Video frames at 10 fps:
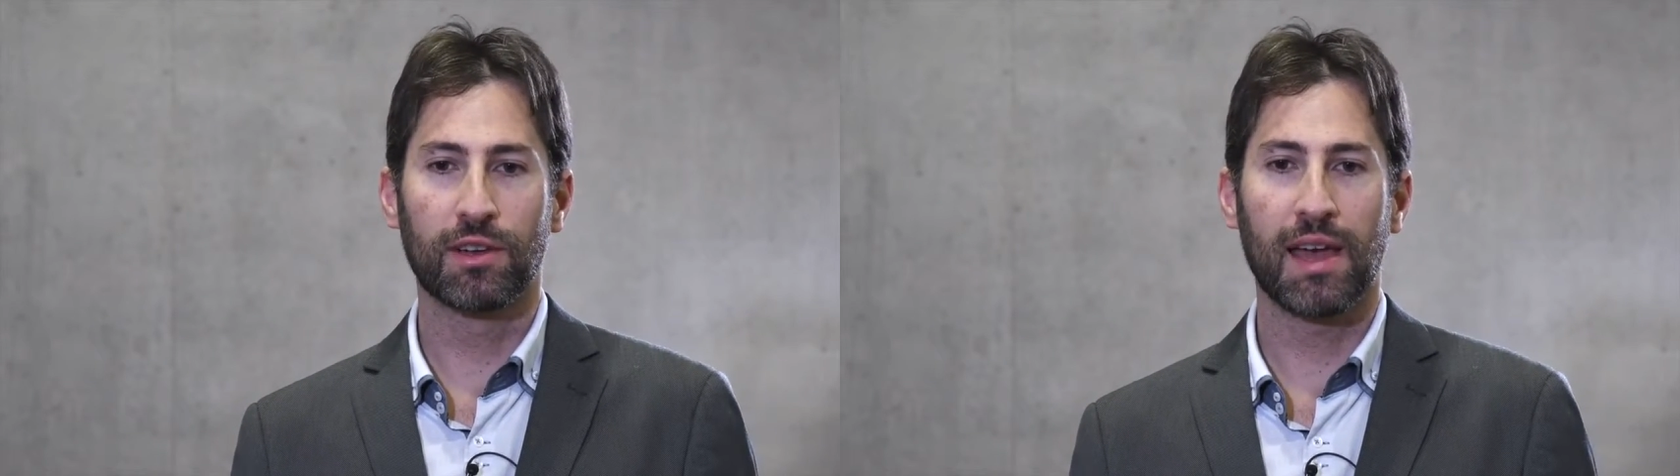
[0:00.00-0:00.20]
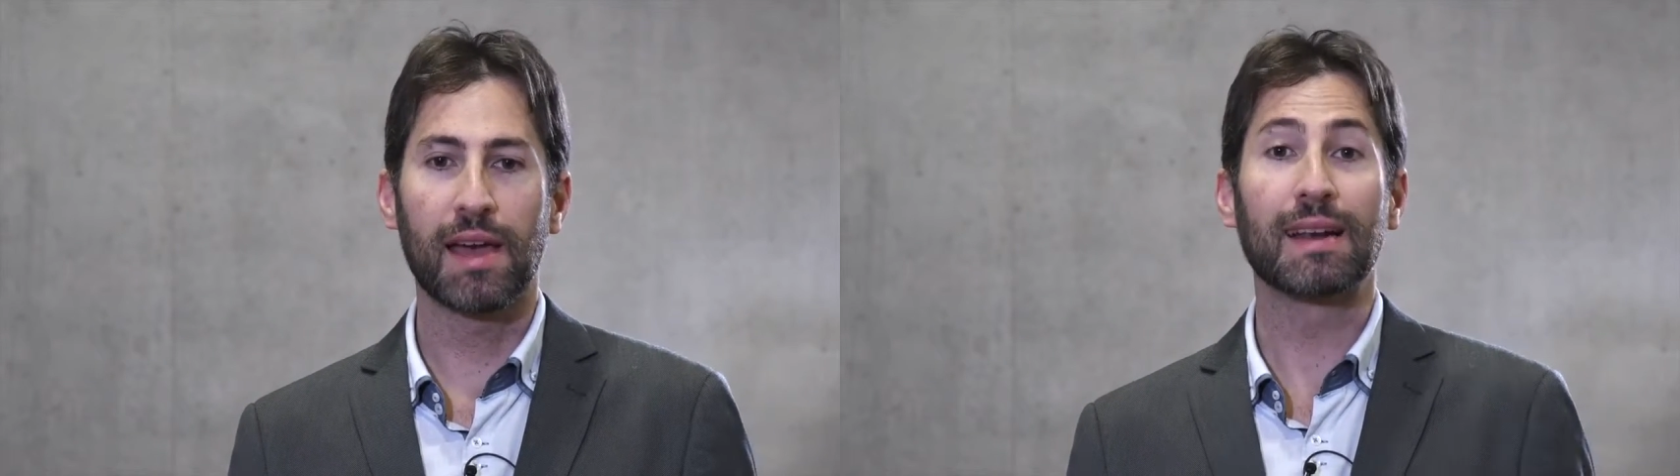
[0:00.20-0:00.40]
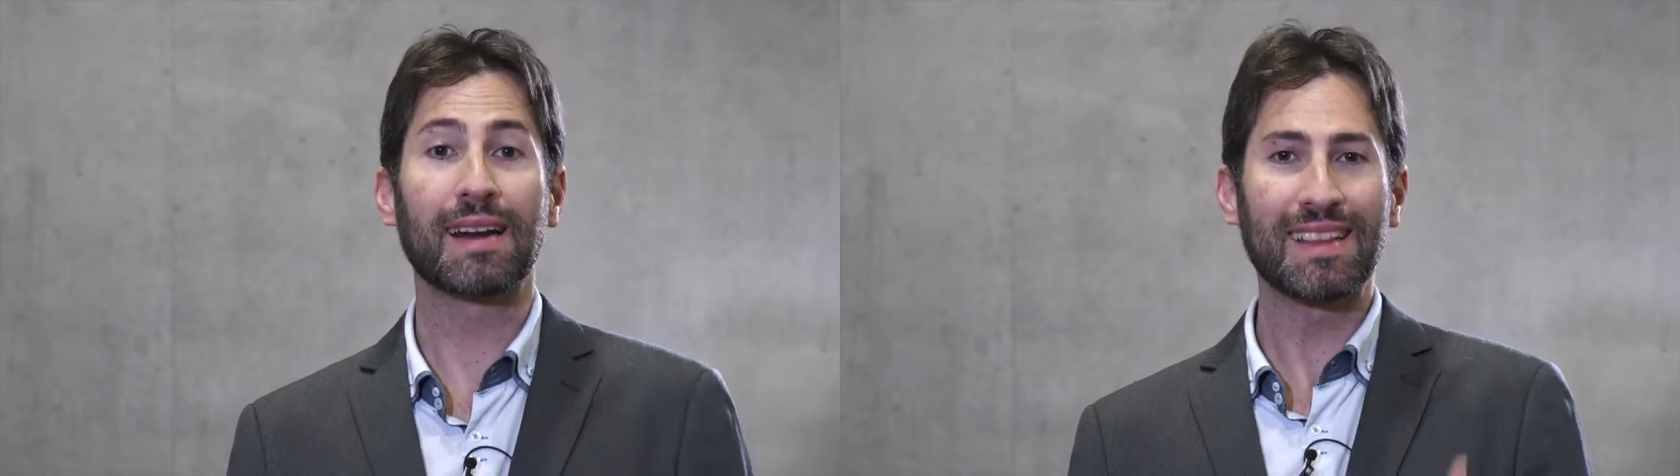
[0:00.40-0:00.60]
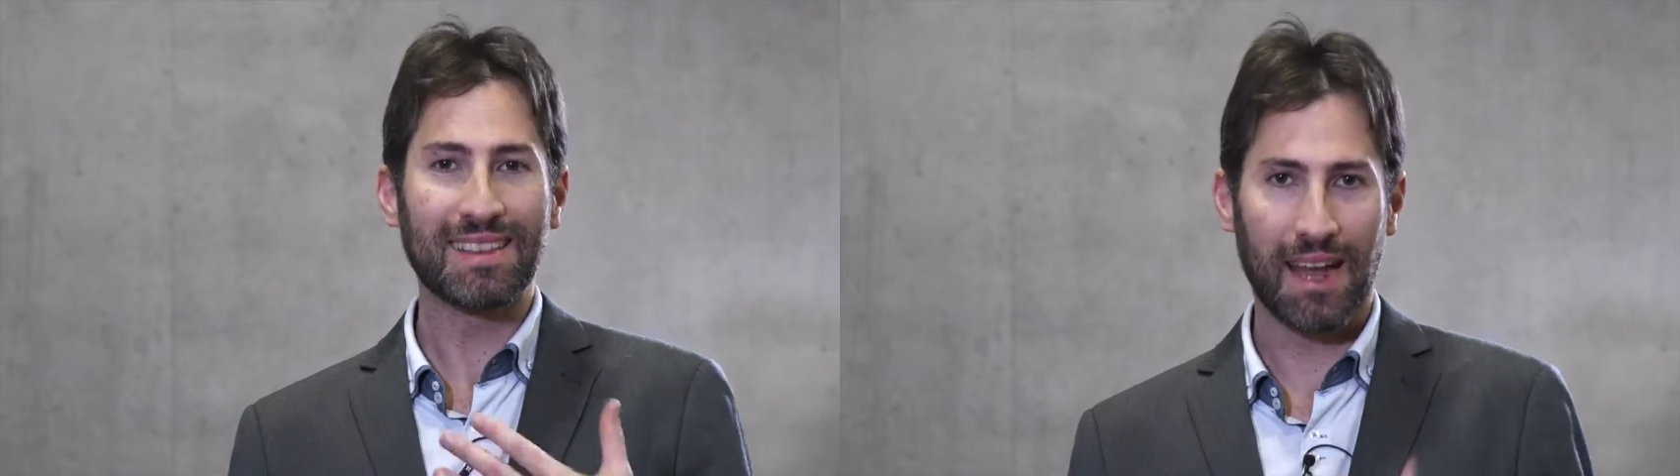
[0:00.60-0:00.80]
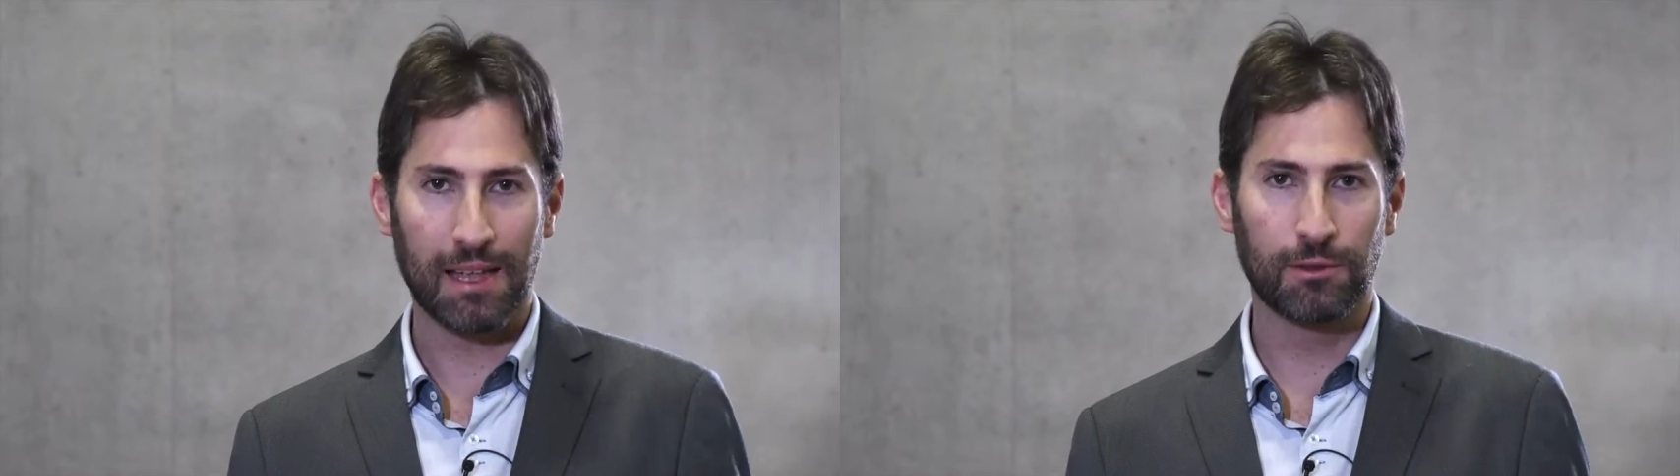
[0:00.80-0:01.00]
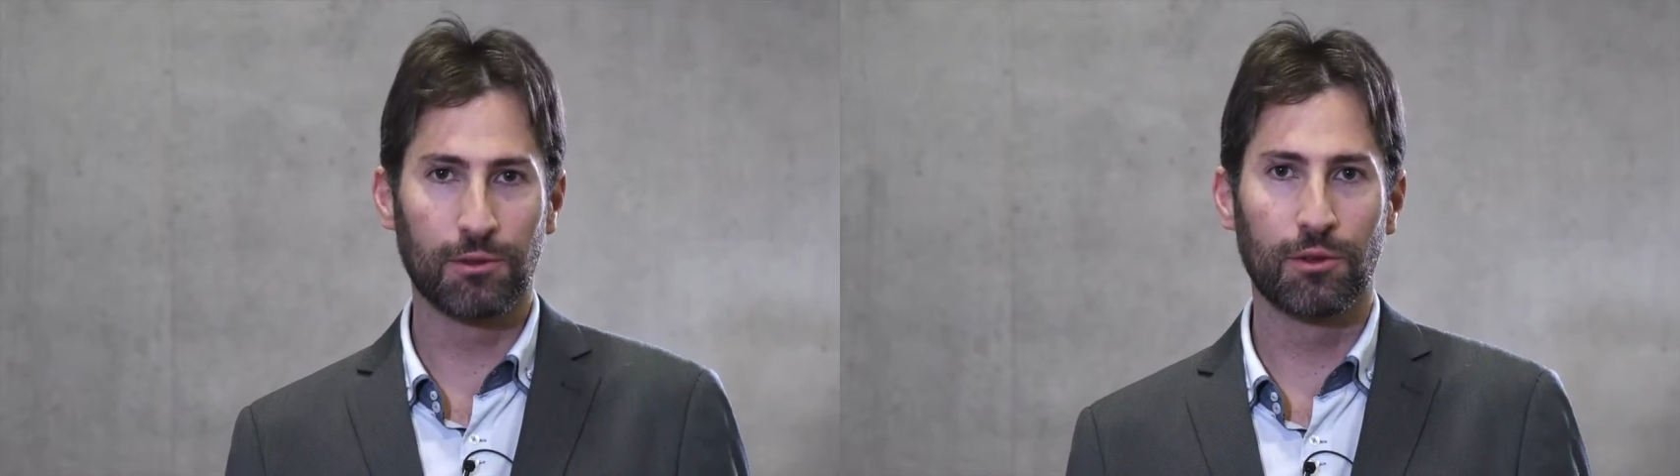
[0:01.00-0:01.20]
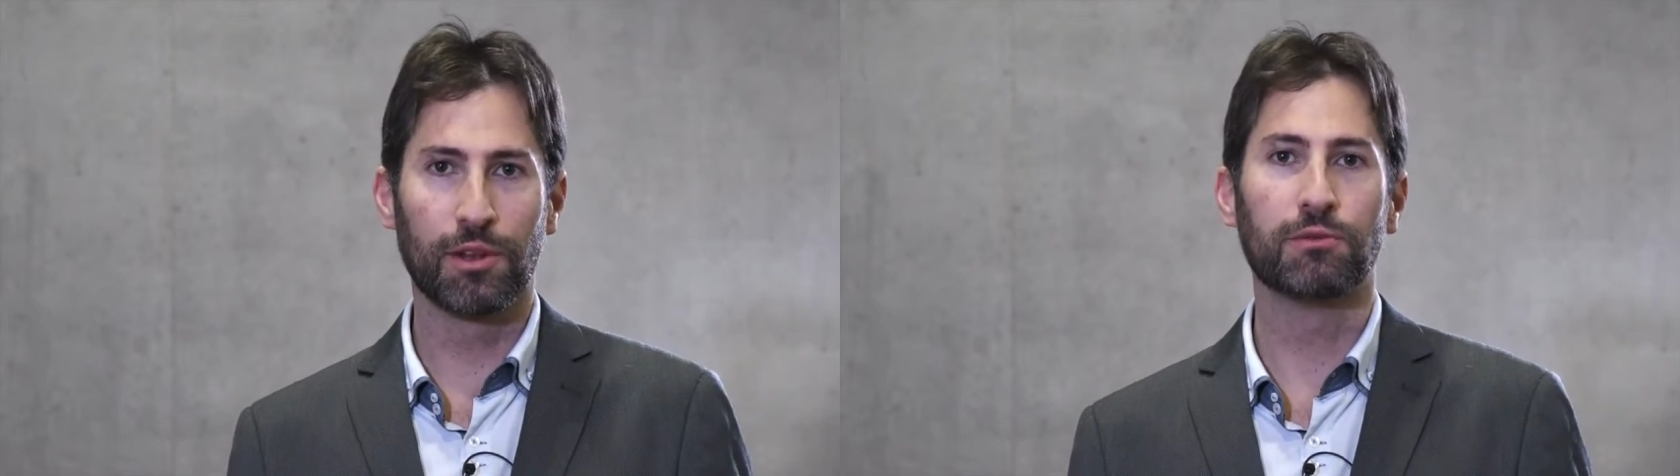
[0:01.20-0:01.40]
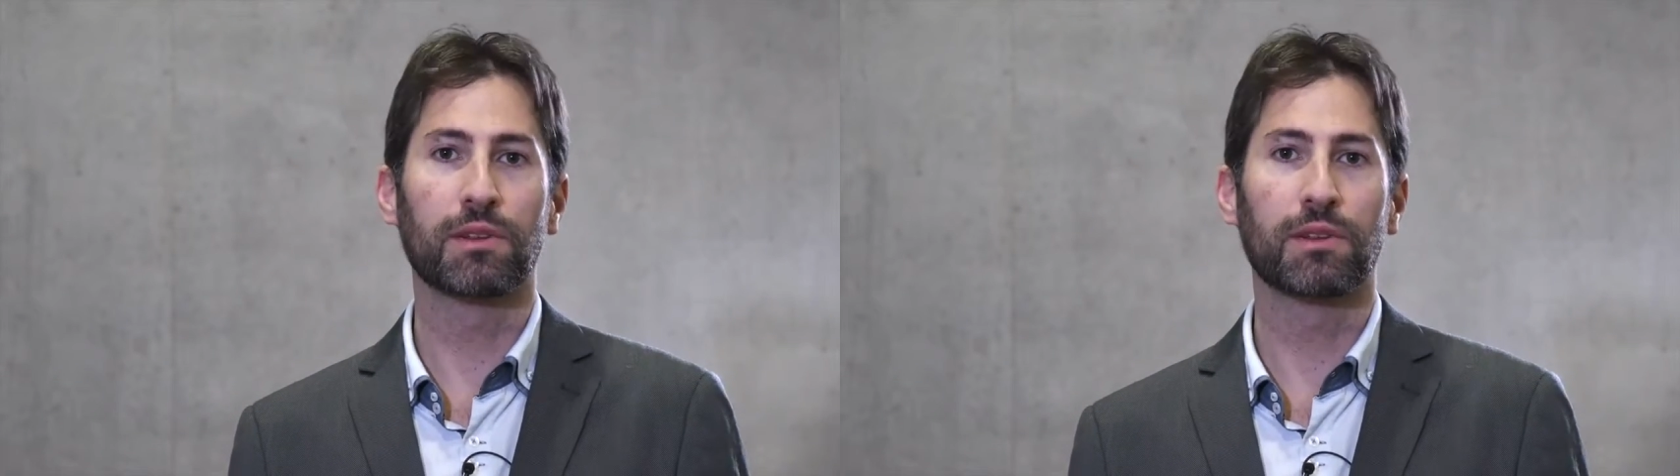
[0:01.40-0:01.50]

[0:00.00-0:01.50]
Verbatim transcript: che è ritratto in,